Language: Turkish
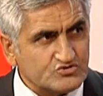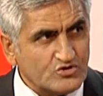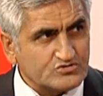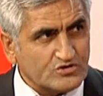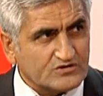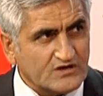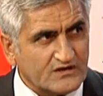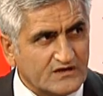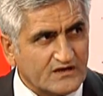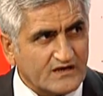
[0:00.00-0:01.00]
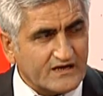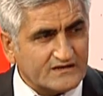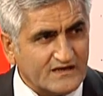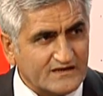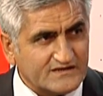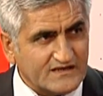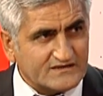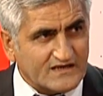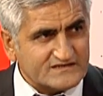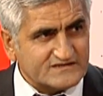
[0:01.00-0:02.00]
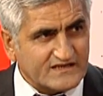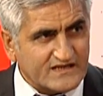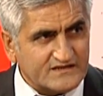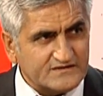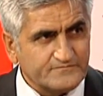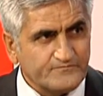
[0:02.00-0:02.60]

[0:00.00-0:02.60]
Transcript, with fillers: çok çok tehlikeli. Karatay diyeti aslında nedir?